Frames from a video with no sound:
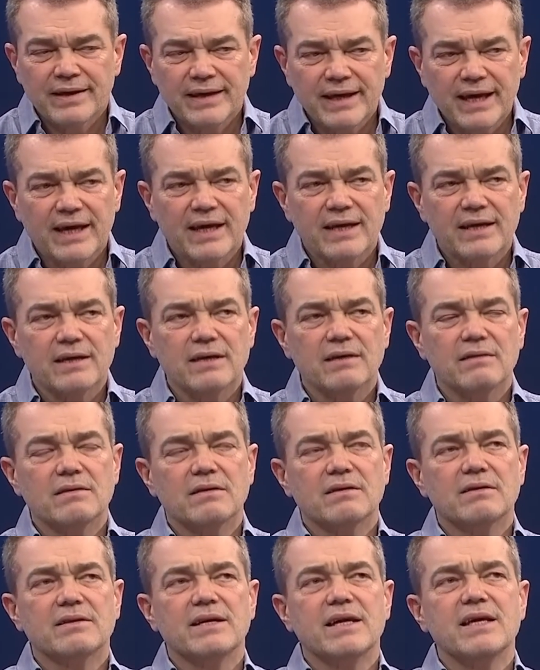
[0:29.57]
Yani
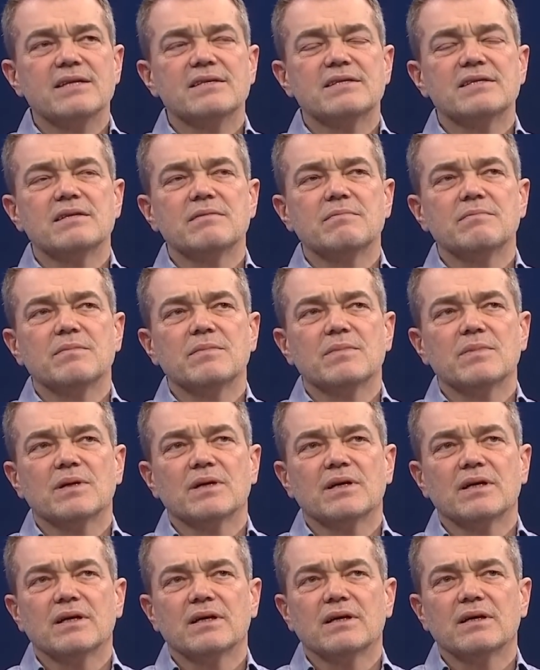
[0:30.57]
deizm
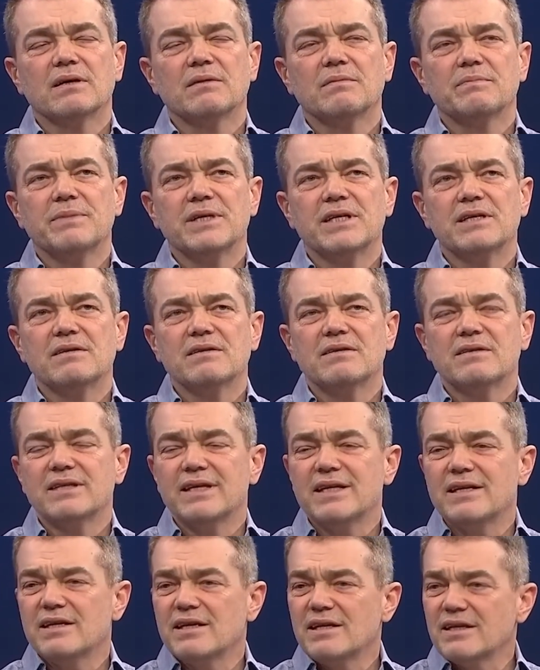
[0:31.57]
e, bir
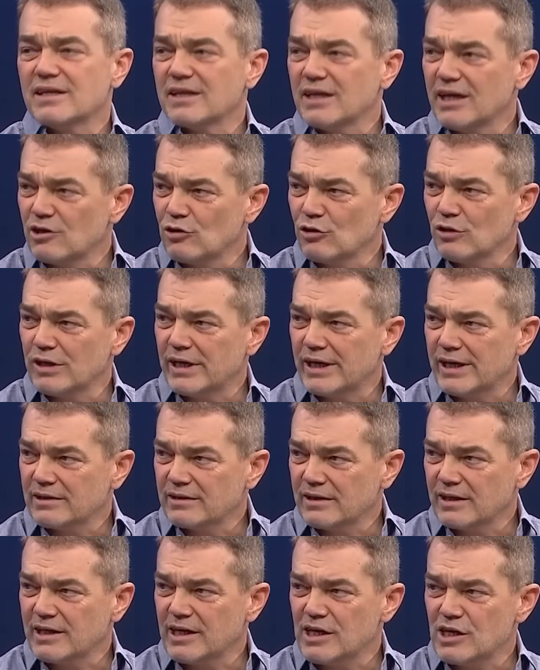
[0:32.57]
din inkarı
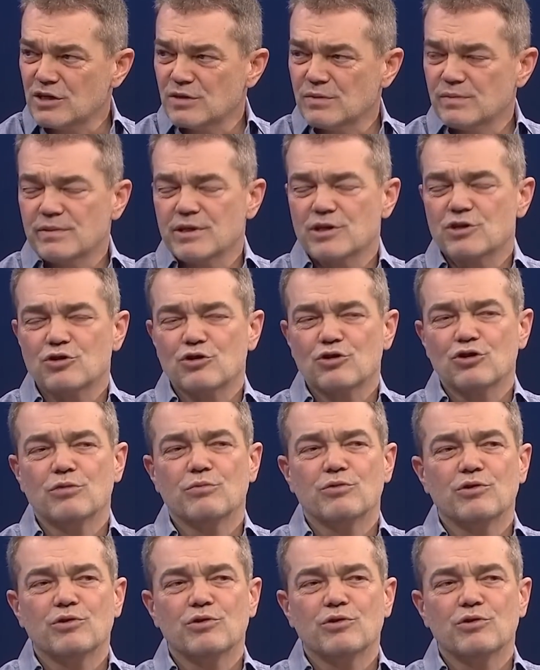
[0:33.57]
olarak da karşımıza çıkıyor.